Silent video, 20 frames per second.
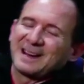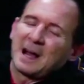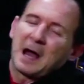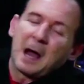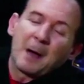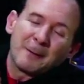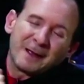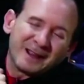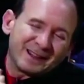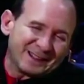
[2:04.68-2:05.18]

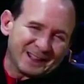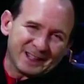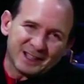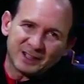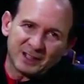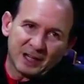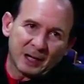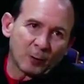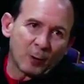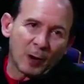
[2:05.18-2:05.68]
a
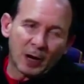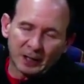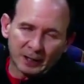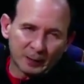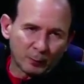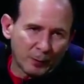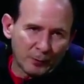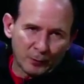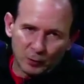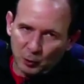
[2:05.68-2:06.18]
veces traigo a
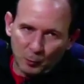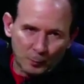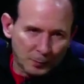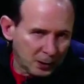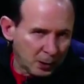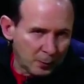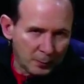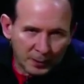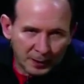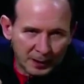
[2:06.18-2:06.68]
alguien cuando es
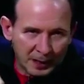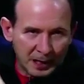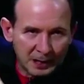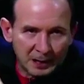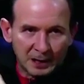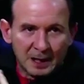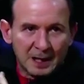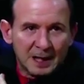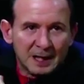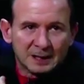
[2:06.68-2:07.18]
complicado, pero en
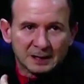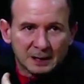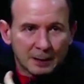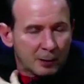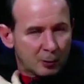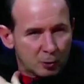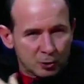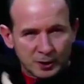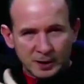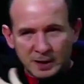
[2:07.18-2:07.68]
general
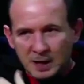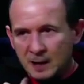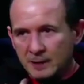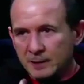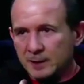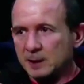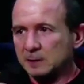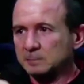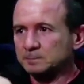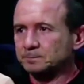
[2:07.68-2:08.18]
trabajo sin
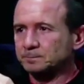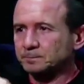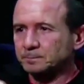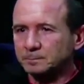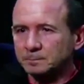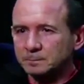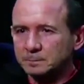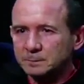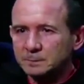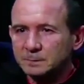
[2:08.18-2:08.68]
nadie,
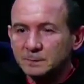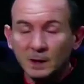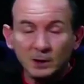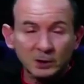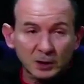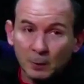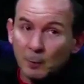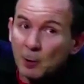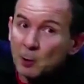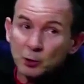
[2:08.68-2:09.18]

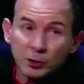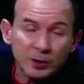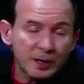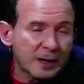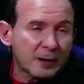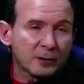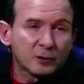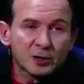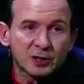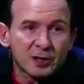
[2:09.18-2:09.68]
trabajo sin
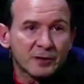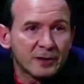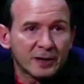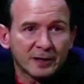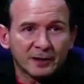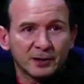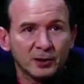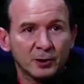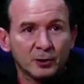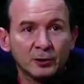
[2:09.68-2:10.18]
ayudantes antes de
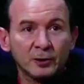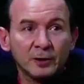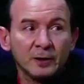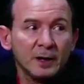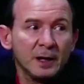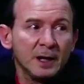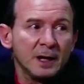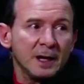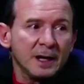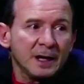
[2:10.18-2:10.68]
dirección,
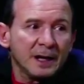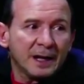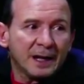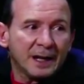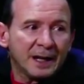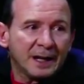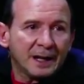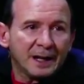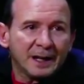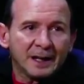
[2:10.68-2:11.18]

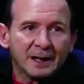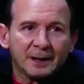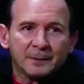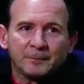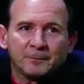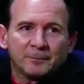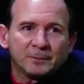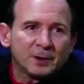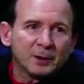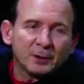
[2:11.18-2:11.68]
eh,
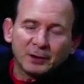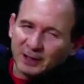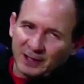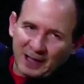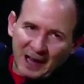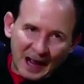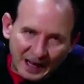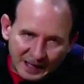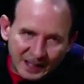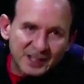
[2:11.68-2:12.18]
quiero
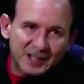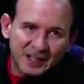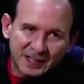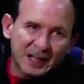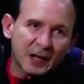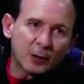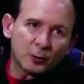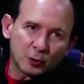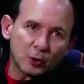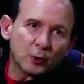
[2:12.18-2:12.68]
decir, ahí sí
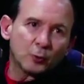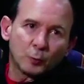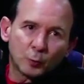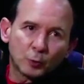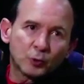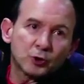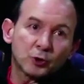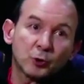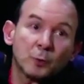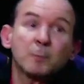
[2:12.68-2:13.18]
que hago yo
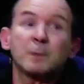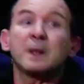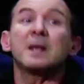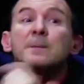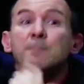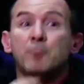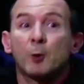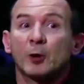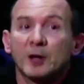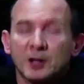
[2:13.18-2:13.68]
mucho
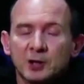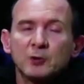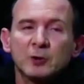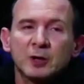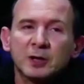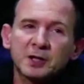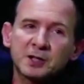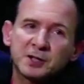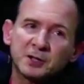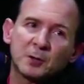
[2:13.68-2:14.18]
y por eso
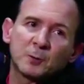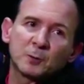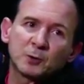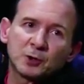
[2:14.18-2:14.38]
necesito